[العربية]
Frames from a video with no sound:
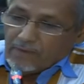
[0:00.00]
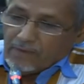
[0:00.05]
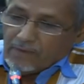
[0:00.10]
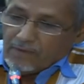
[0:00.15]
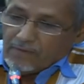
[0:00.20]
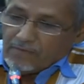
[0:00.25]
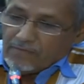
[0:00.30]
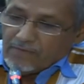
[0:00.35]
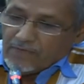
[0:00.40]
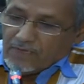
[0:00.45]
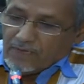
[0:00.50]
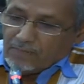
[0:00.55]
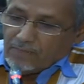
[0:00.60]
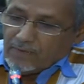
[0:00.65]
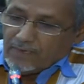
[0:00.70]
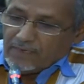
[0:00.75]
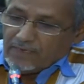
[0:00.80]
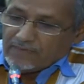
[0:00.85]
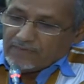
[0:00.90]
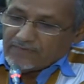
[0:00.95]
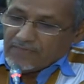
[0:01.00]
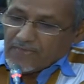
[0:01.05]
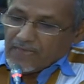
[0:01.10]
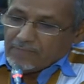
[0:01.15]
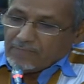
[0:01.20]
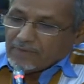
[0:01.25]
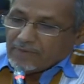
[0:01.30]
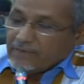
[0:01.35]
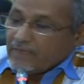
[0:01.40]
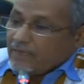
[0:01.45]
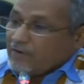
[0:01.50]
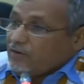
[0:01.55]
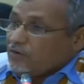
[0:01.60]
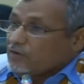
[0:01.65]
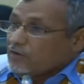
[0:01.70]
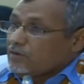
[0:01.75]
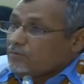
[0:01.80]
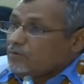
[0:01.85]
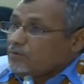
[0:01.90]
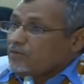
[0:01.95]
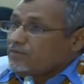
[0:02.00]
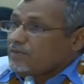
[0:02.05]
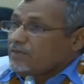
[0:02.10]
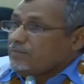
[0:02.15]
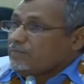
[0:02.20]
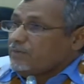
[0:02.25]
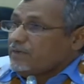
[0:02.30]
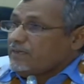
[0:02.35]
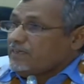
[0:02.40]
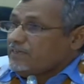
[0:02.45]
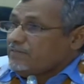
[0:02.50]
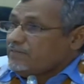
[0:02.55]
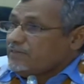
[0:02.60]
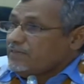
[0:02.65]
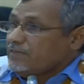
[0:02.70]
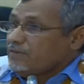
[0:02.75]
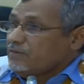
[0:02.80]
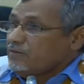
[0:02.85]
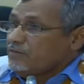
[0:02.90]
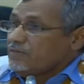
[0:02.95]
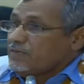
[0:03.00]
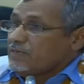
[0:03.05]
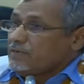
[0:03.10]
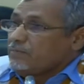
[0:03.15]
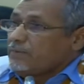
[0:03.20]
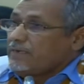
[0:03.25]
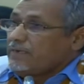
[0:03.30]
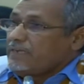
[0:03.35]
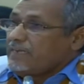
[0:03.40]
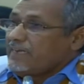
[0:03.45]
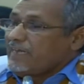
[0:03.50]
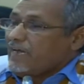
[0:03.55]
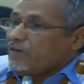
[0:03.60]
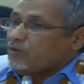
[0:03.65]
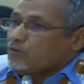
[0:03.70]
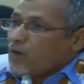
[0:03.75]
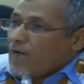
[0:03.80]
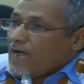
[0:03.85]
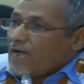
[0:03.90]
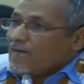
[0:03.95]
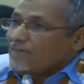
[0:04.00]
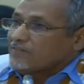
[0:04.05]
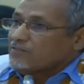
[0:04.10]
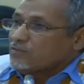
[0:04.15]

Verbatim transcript: فيهم اللي سابق ذا الحكم وفيهم اللي فيه وفيهم اللي لحقوا وحاصر